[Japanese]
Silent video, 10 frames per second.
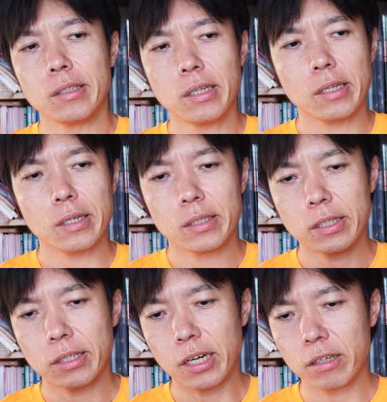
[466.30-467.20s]
で
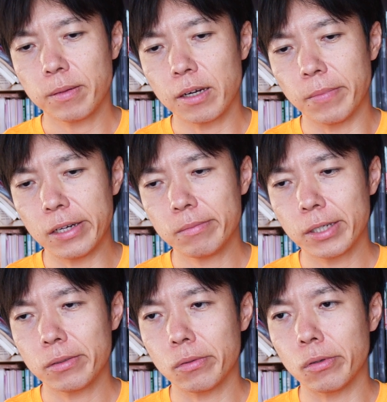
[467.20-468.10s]
じゃあ100番
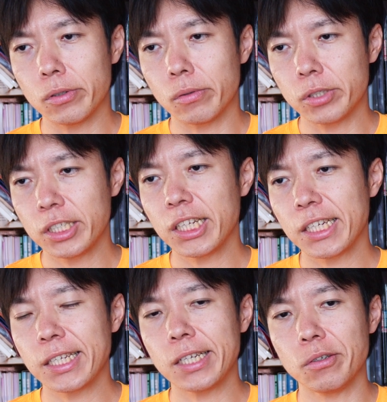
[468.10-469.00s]
丸々教え
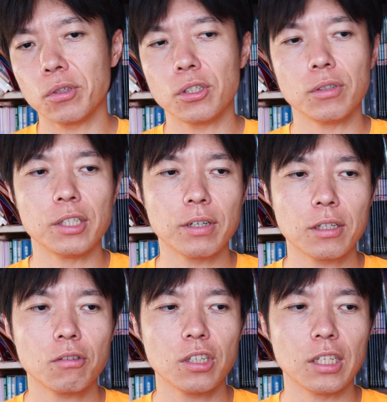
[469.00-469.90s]
なさいよっていうふうに言われ
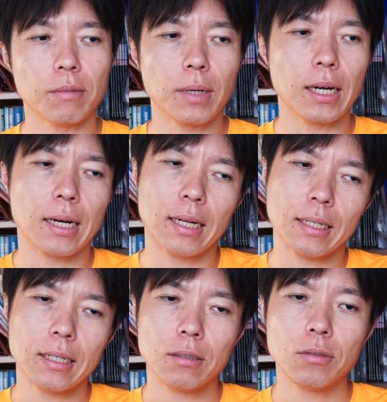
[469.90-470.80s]
た時にまあ
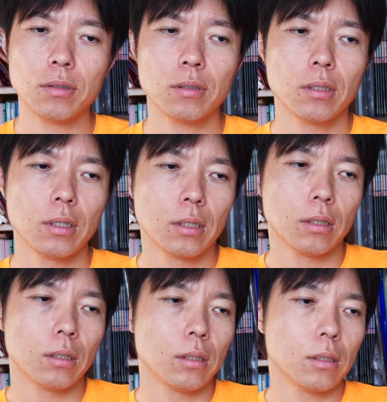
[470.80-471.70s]
語れる
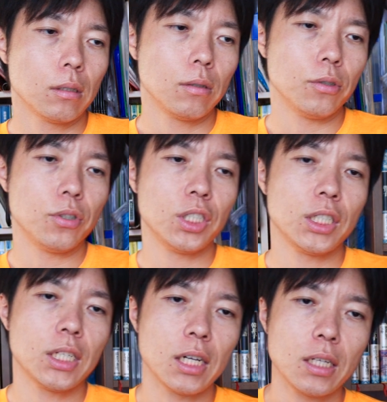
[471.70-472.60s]
友
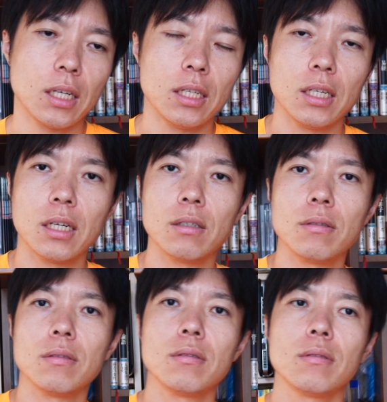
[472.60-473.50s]
人関係にある
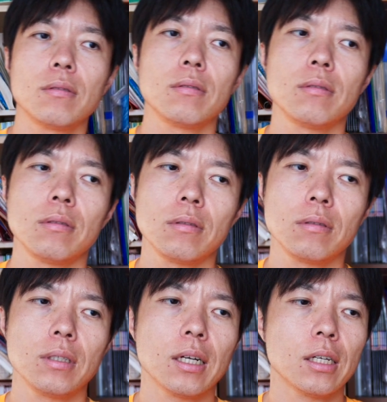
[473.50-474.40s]

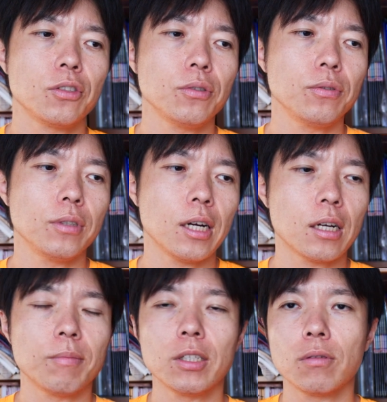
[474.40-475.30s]
うんなんか主婦
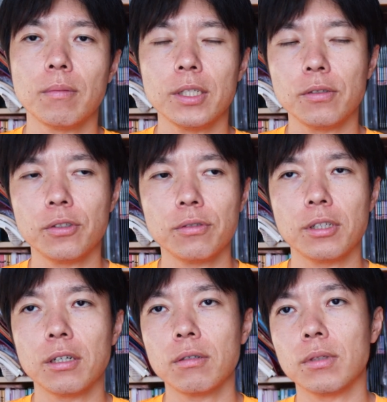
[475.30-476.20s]
仲間とか別に主婦
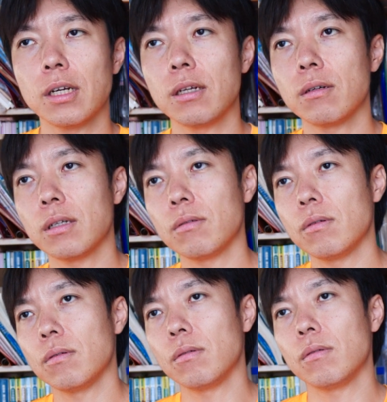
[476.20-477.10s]
じゃなくてもだ、あの
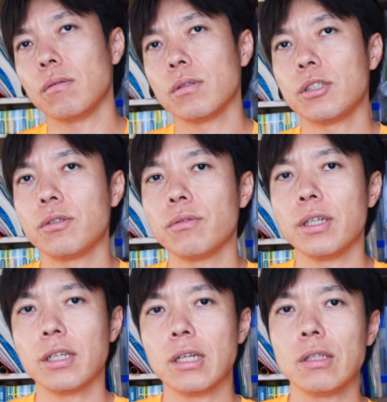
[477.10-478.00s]
父
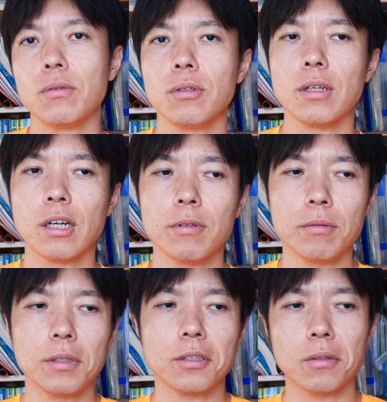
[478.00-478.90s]
親同士の仲間で
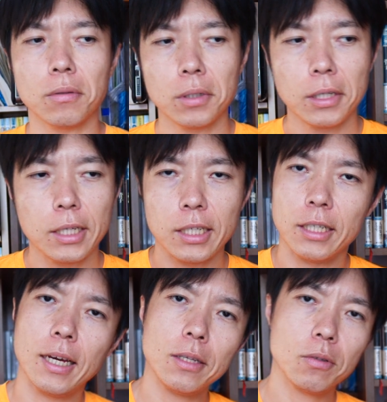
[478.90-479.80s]
もいいですけど
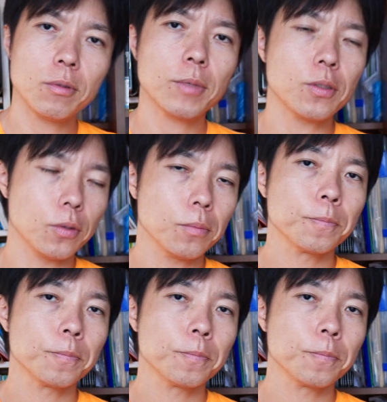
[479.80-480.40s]
いないと思いますよ